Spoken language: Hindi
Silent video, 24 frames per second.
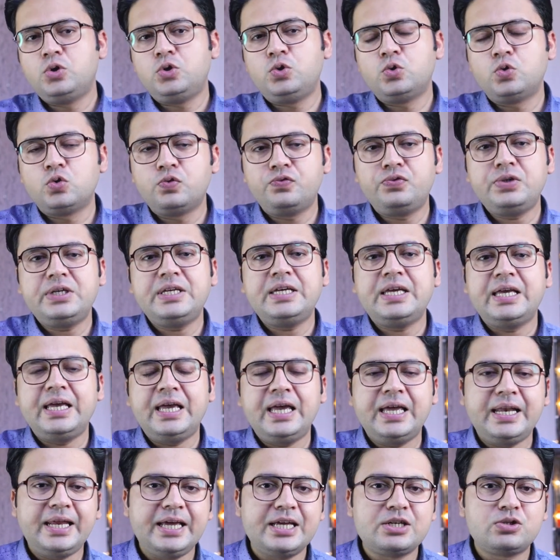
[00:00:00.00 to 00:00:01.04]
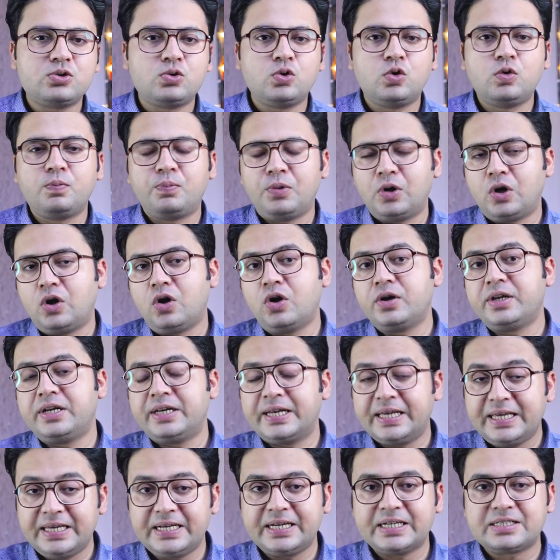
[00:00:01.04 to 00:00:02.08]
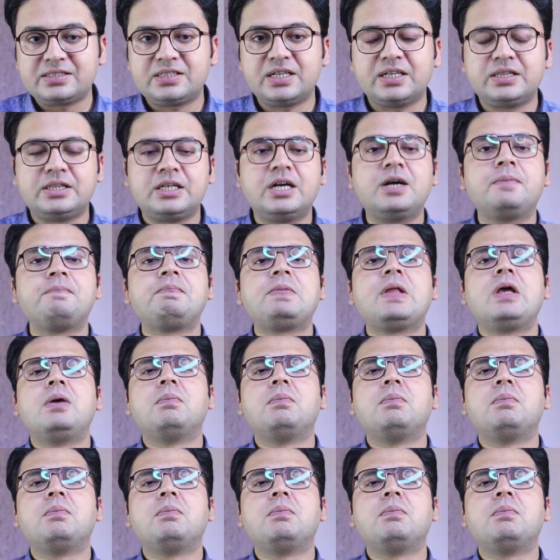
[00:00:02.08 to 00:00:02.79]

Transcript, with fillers: यू वी ए रेज़ को ब्लॉक नहीं कर सकता